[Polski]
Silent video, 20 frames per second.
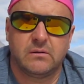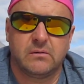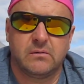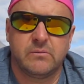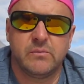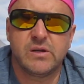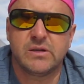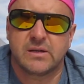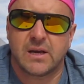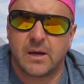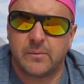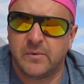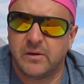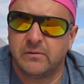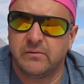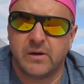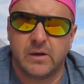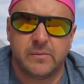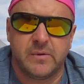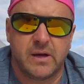E, my sami
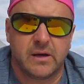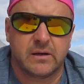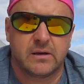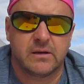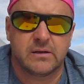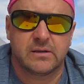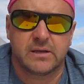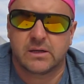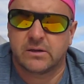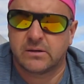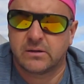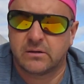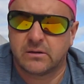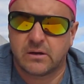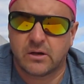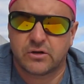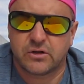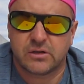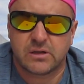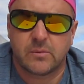wiemy, jakie jest nasze,
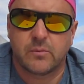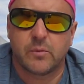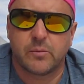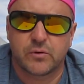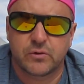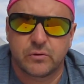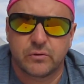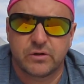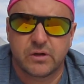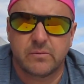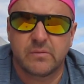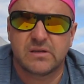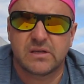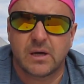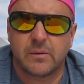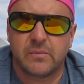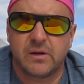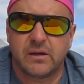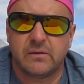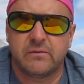nasze samopoczucie, my
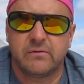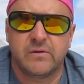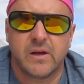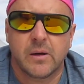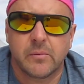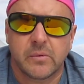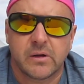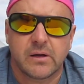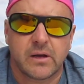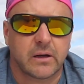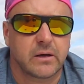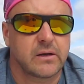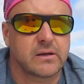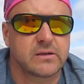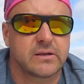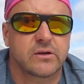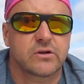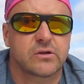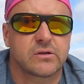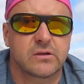sami wiemy, jakie
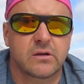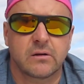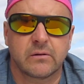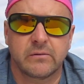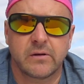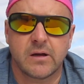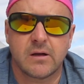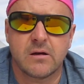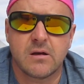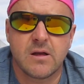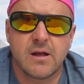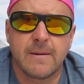jest nasze zdrowie.